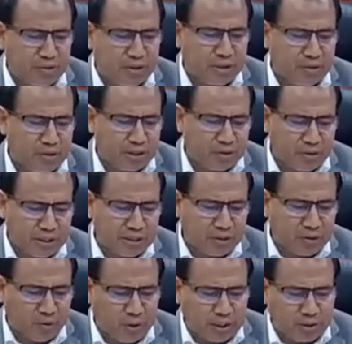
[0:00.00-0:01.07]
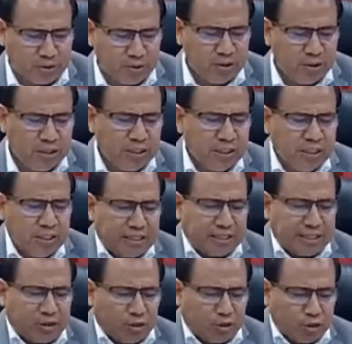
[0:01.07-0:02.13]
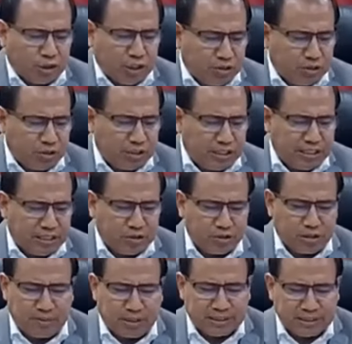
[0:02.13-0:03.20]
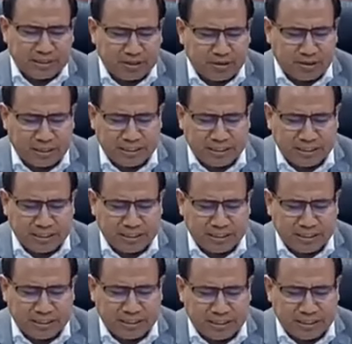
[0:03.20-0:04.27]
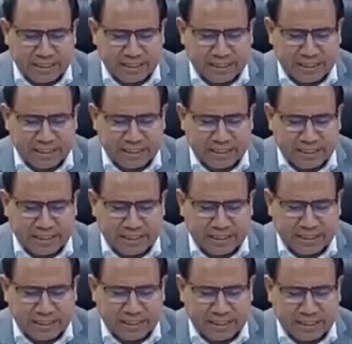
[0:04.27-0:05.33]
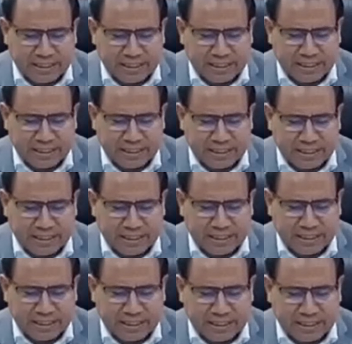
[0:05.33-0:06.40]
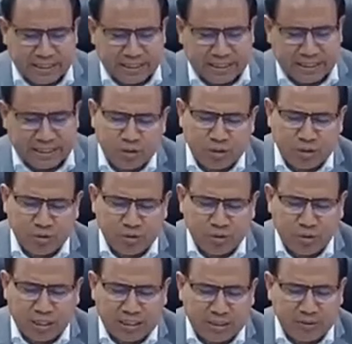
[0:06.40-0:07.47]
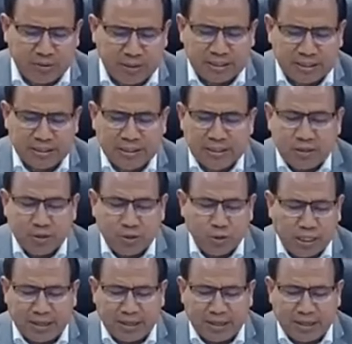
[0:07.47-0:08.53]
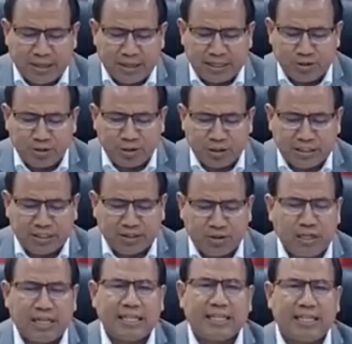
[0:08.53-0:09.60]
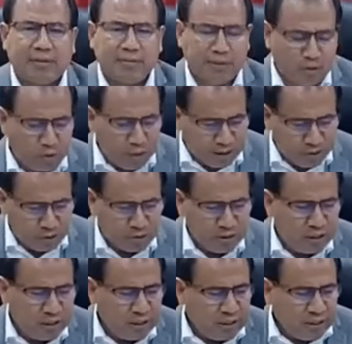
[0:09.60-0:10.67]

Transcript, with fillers: 29944, reconociendo el derecho del magisterio a realizar actividades pedagógicas sin asistencia a las instituciones educativas durante las vacaciones escolares de medio año.